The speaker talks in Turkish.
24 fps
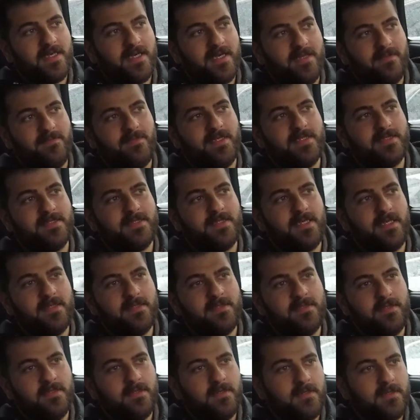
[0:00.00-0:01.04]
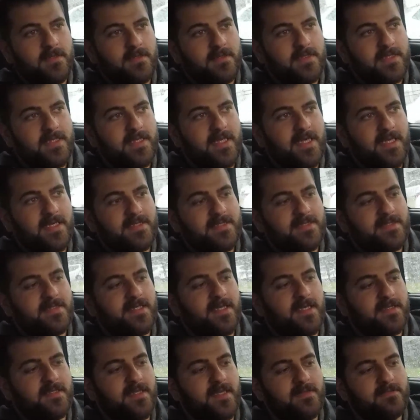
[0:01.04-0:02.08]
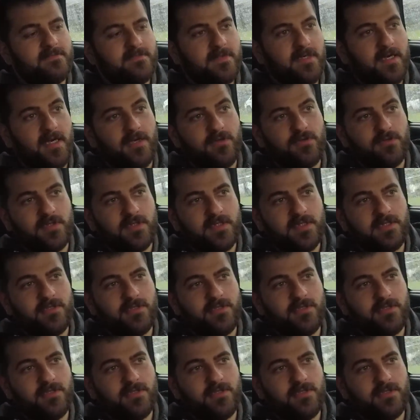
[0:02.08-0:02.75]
kalmazsak ileride sağdan kanyona